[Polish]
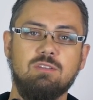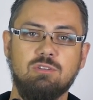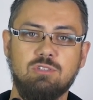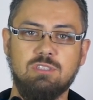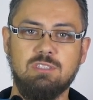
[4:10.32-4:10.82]

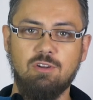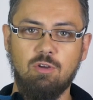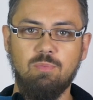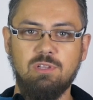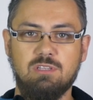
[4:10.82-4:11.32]
coś
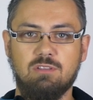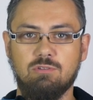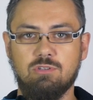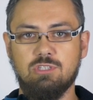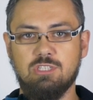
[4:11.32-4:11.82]
zrobić, to
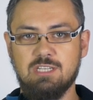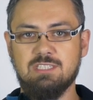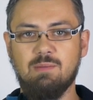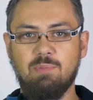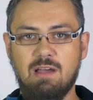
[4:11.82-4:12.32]

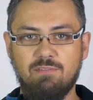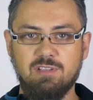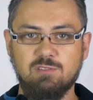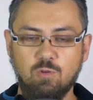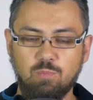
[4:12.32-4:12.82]
czas
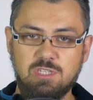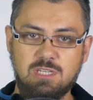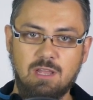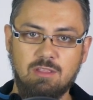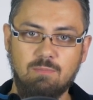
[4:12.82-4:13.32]
naprawdę skupić
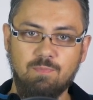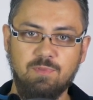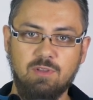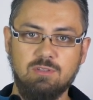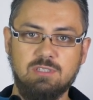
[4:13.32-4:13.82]
się na
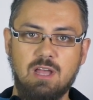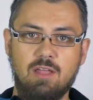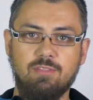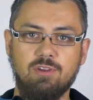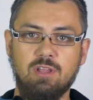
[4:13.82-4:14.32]
tym cross
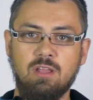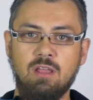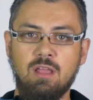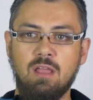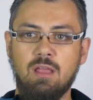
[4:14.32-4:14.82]
country.
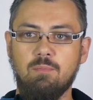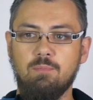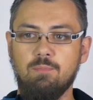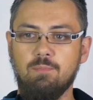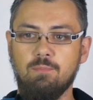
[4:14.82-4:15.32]

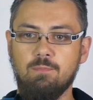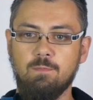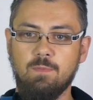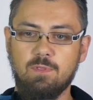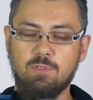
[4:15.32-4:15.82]

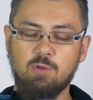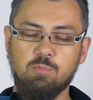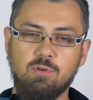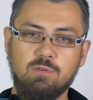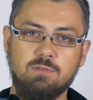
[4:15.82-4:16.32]
Mm, no
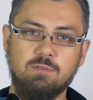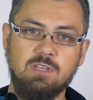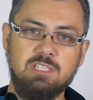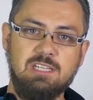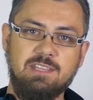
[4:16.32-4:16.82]
bo
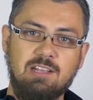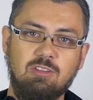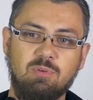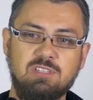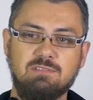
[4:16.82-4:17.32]
jeśli tak
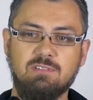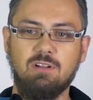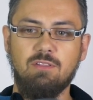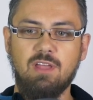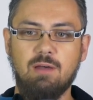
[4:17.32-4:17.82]
to będzie
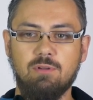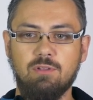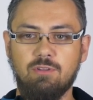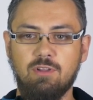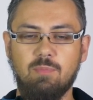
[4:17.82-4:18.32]
wyglądało,
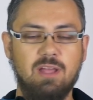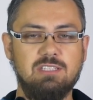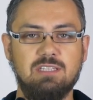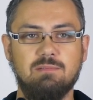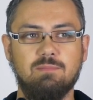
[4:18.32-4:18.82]
no to nie
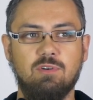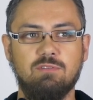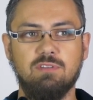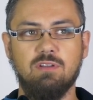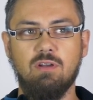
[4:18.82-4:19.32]
będzie
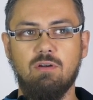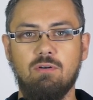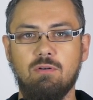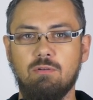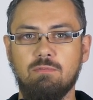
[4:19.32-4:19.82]
mowy
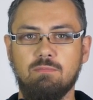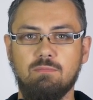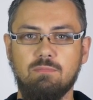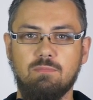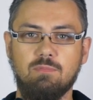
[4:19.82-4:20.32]
o
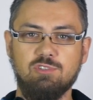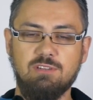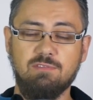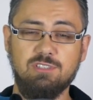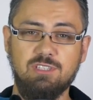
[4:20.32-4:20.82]

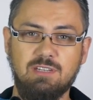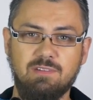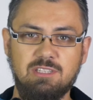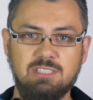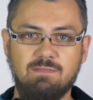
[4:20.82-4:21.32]
możliwości
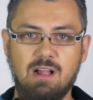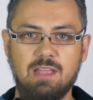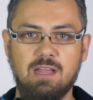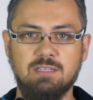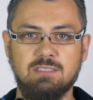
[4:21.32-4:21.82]

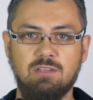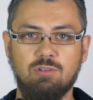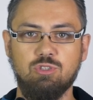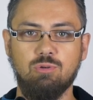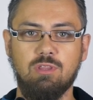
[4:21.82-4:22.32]
rywalizowania z
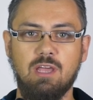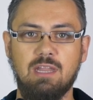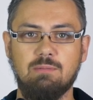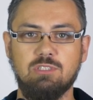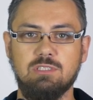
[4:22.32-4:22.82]
Nino
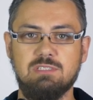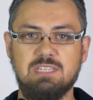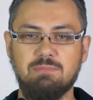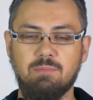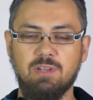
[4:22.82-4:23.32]
Schurterem czy z
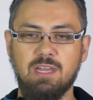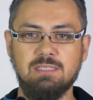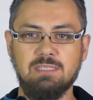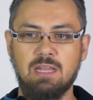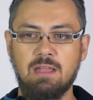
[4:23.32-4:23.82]
samym
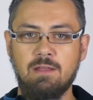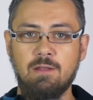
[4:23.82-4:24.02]
Gejze.